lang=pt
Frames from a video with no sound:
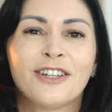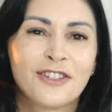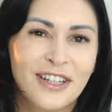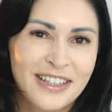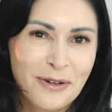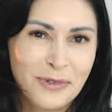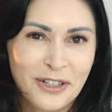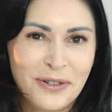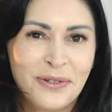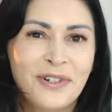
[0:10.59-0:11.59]
Eu sou a
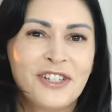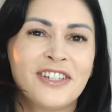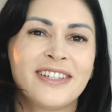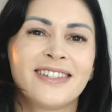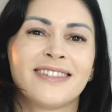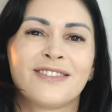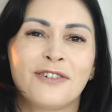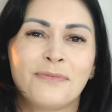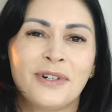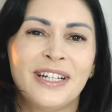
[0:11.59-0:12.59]
Débora Cudes,
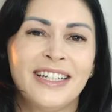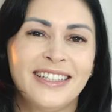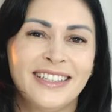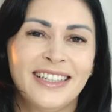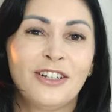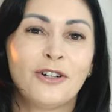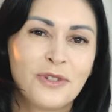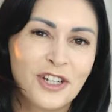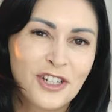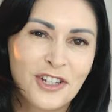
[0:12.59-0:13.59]
sou mãe
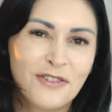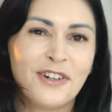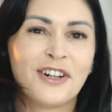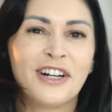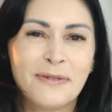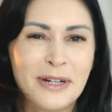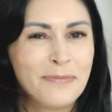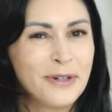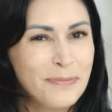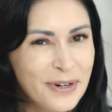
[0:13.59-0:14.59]
objetivo, agora mãe
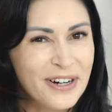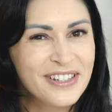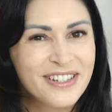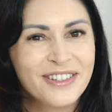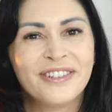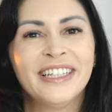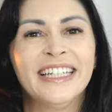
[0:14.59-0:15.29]
propósito.